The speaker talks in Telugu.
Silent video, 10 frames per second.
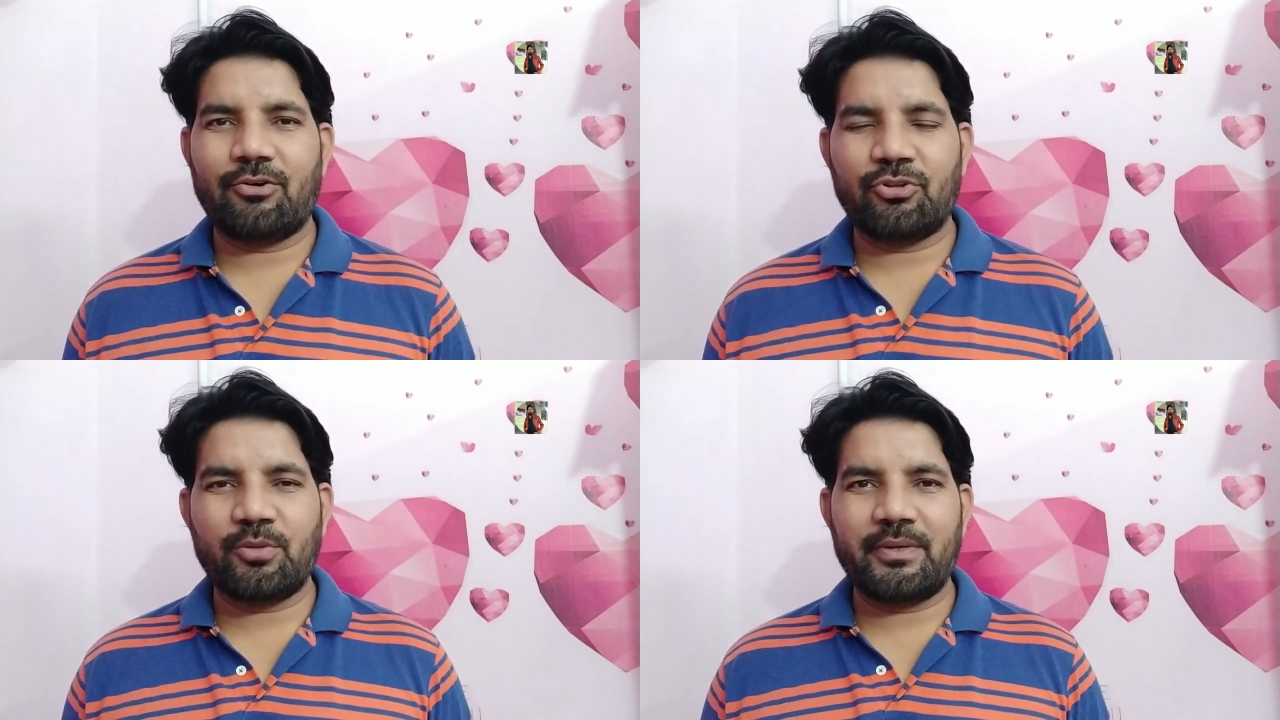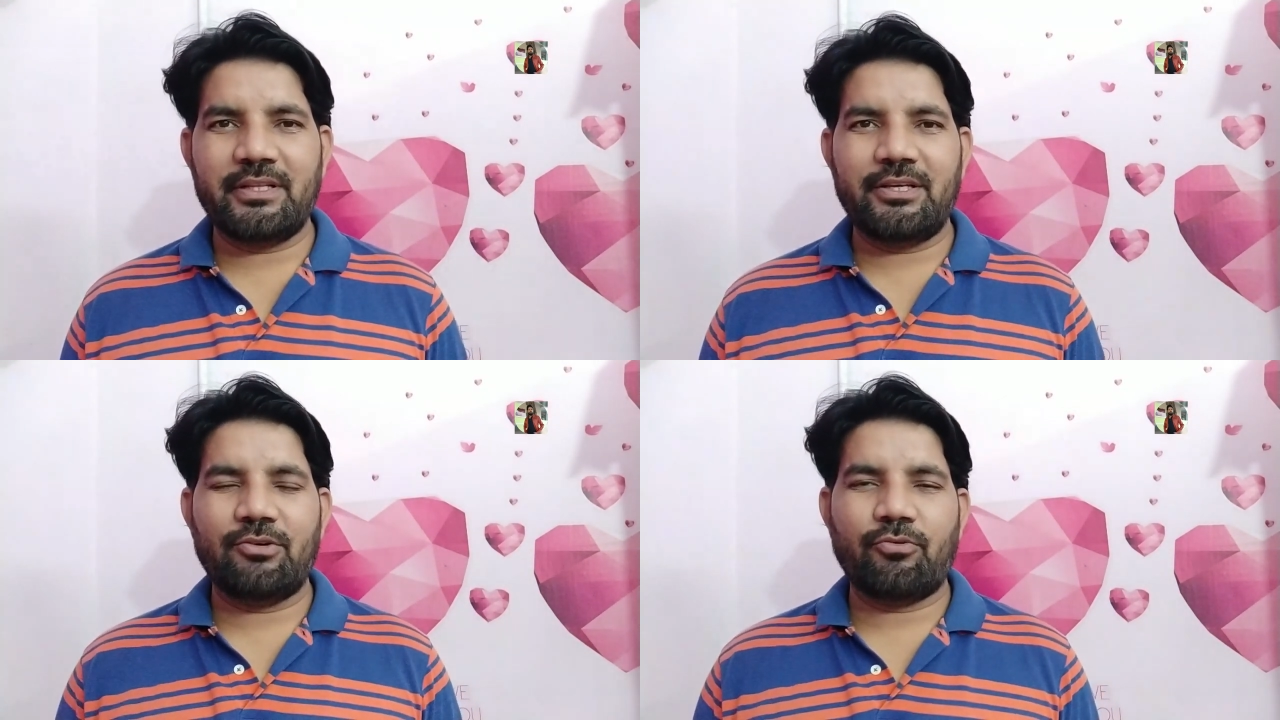
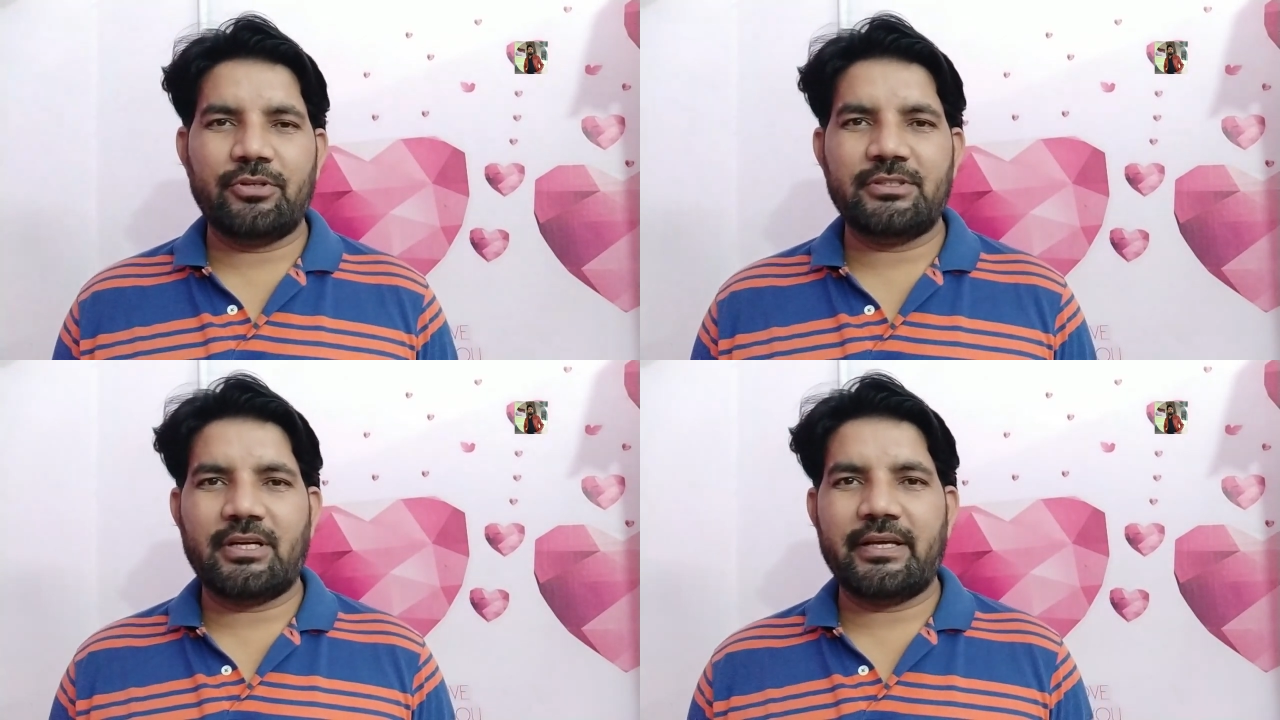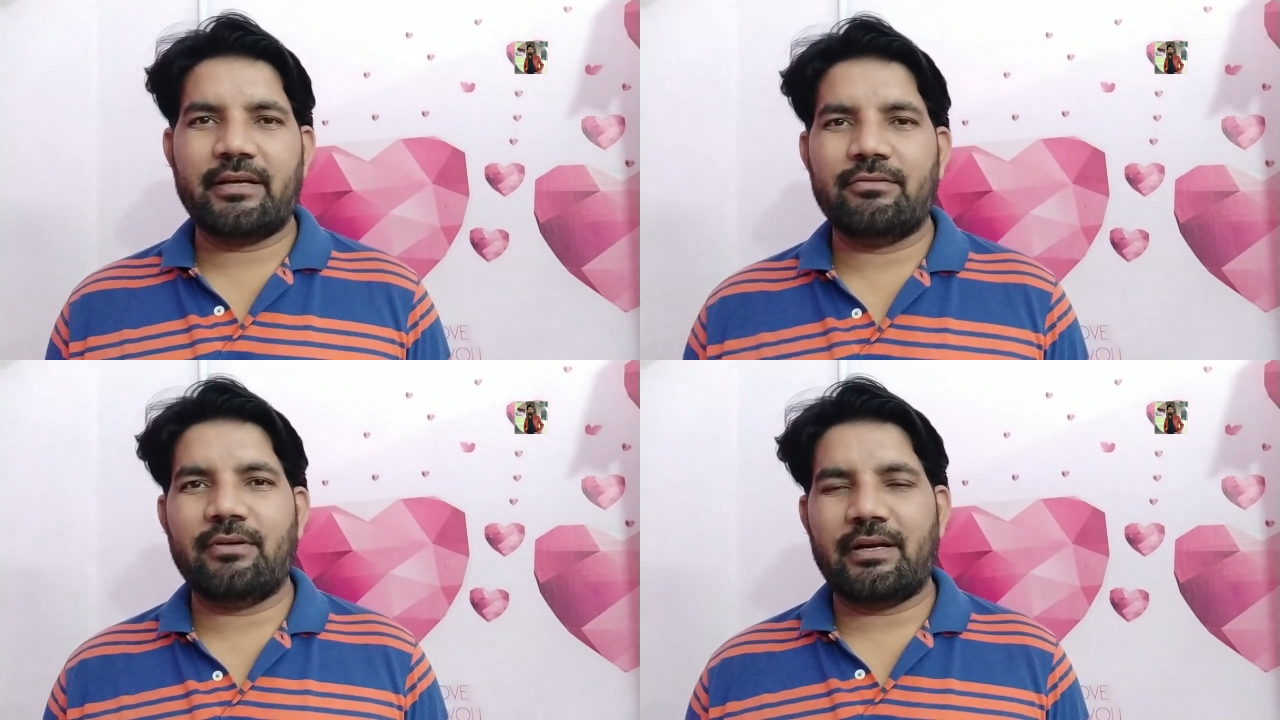కొంతమంది ఒక క్వశ్చన్
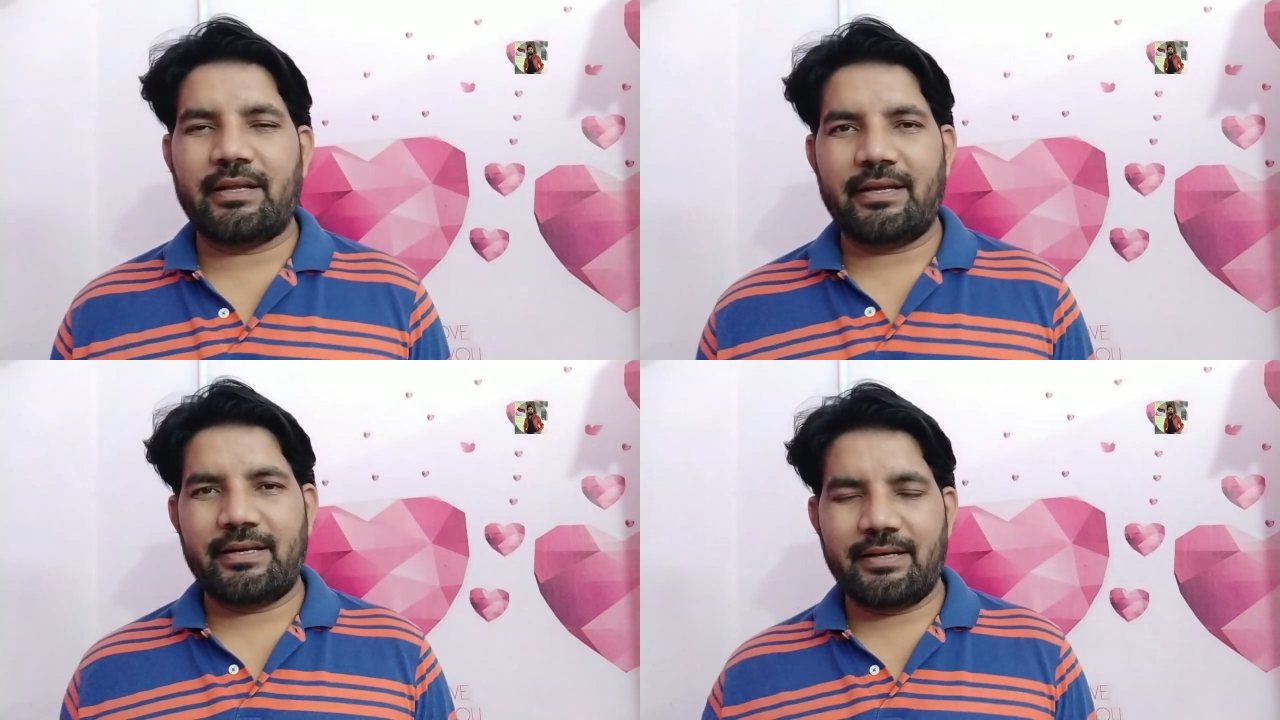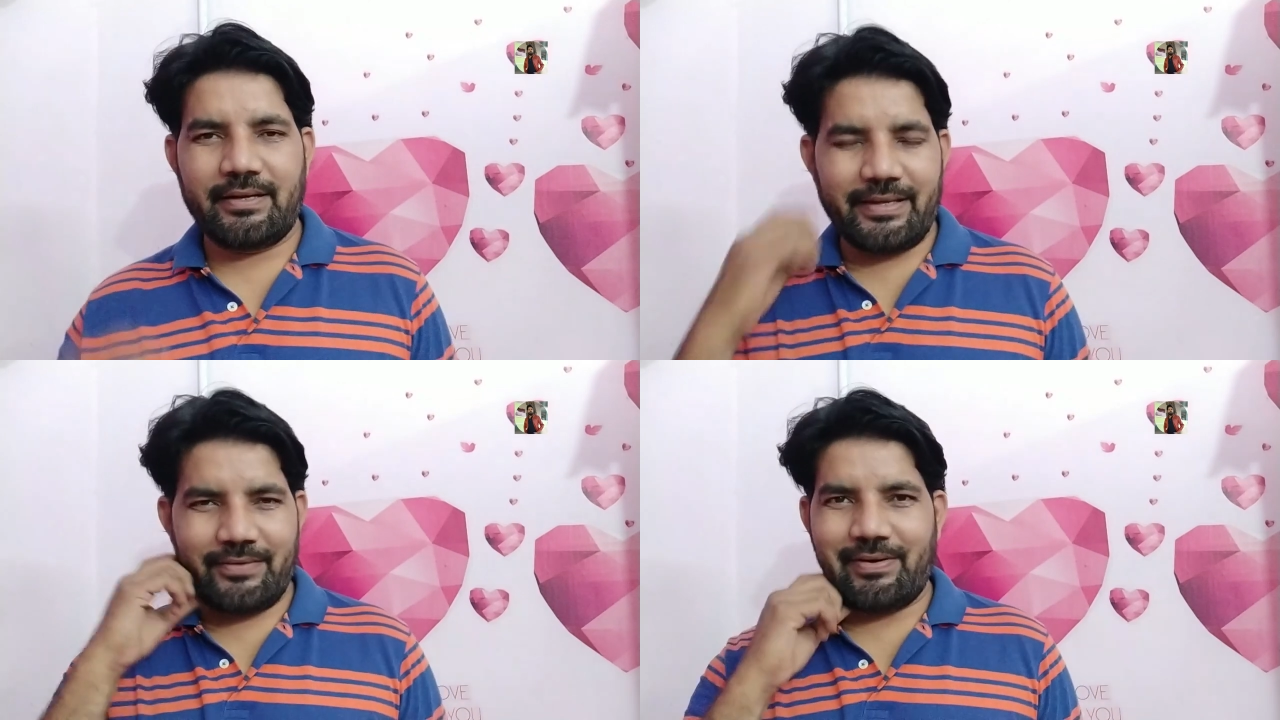అడిగారు అంటే
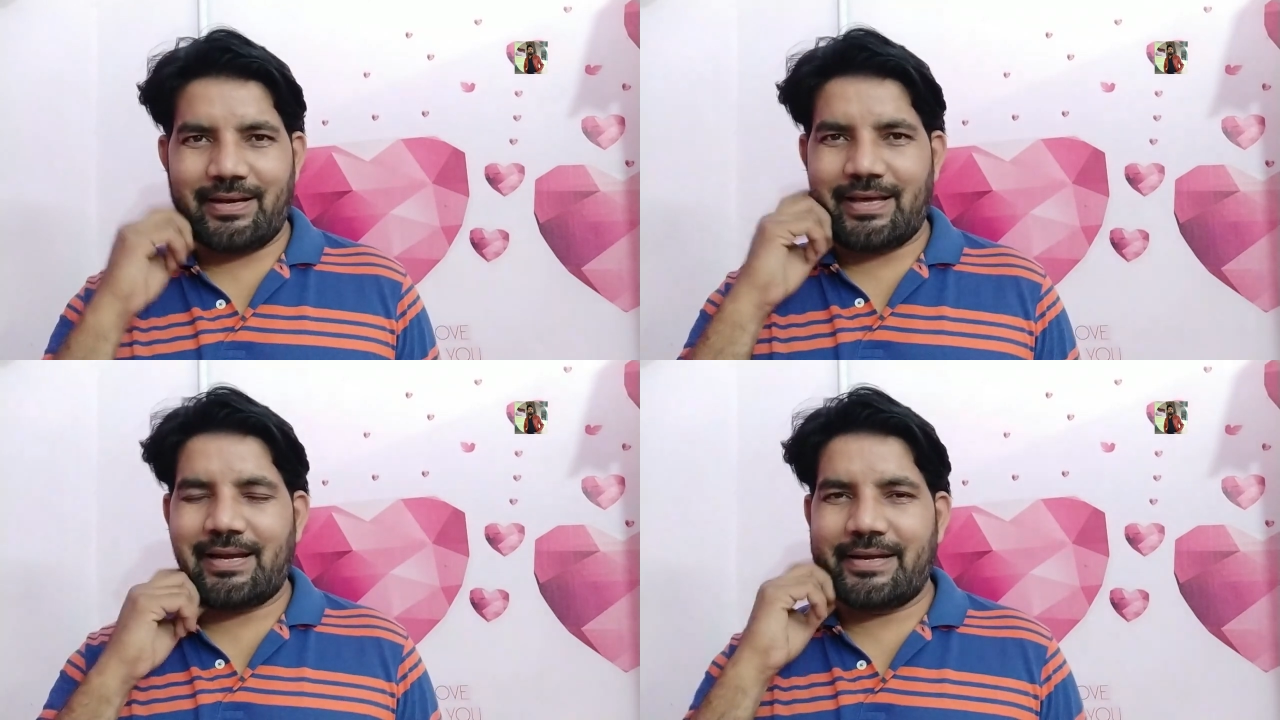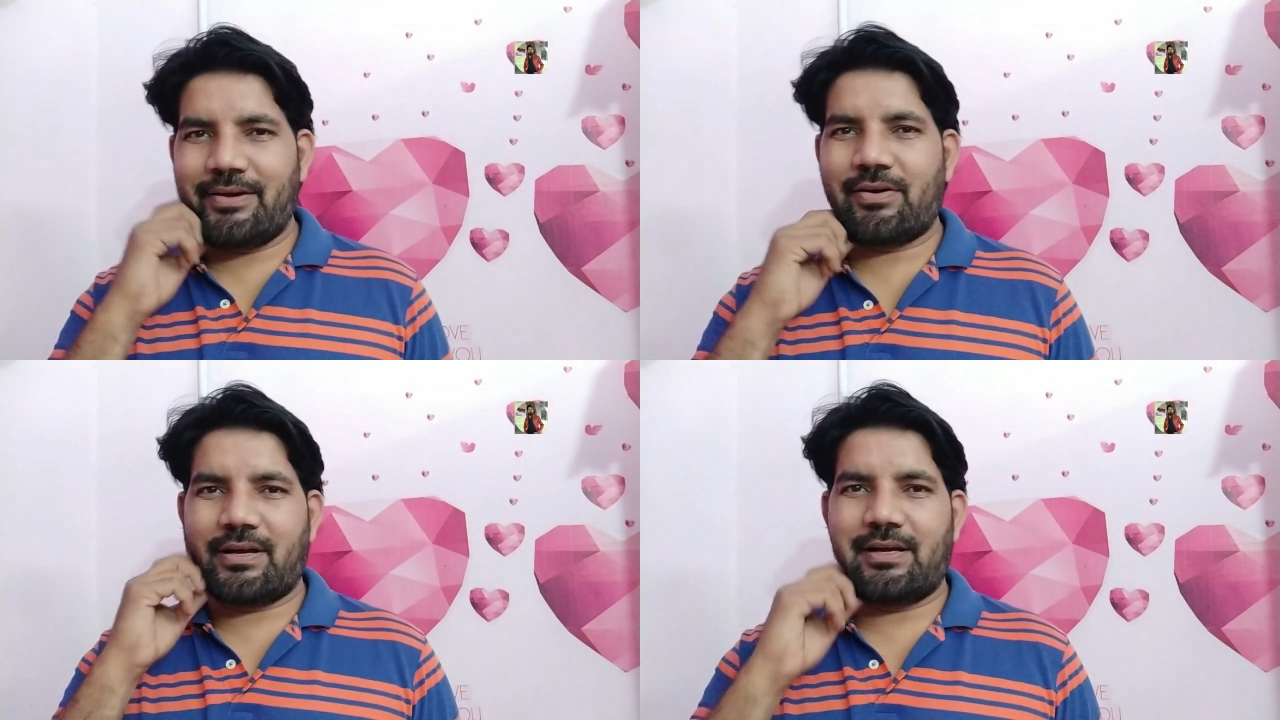ఏంటంటే ఇవాళ
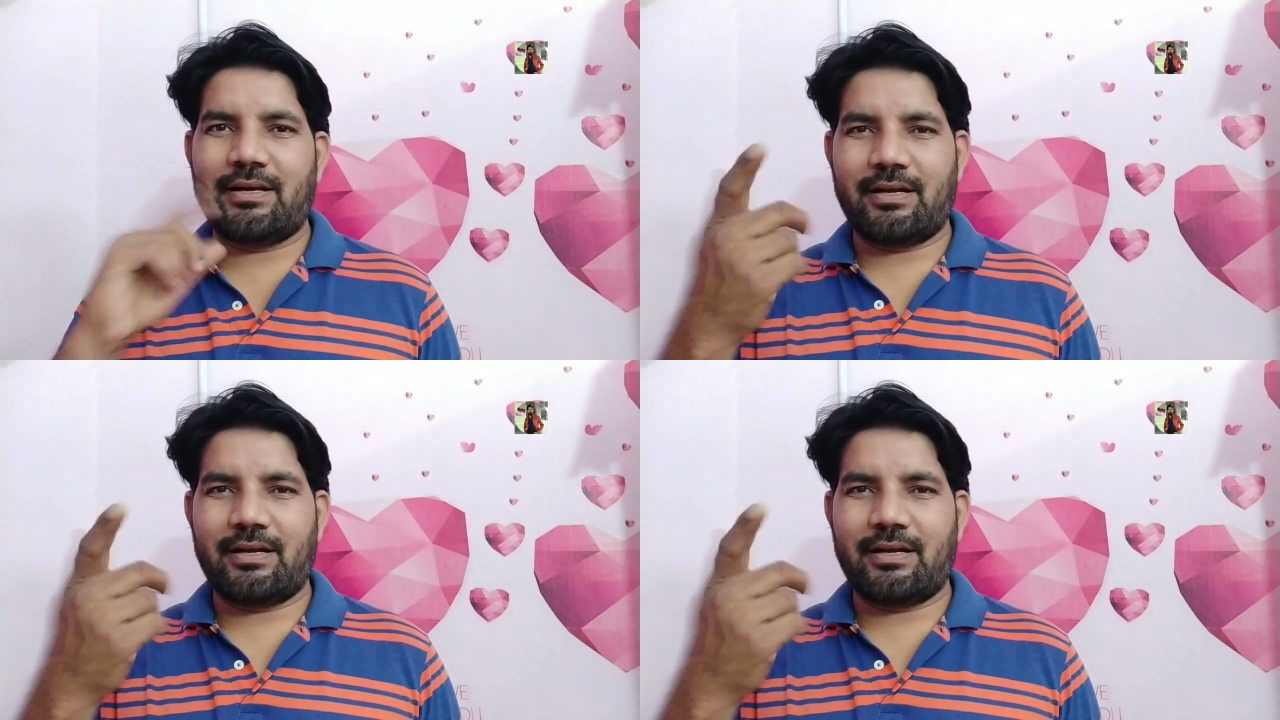ఆల్రెడీ ఒక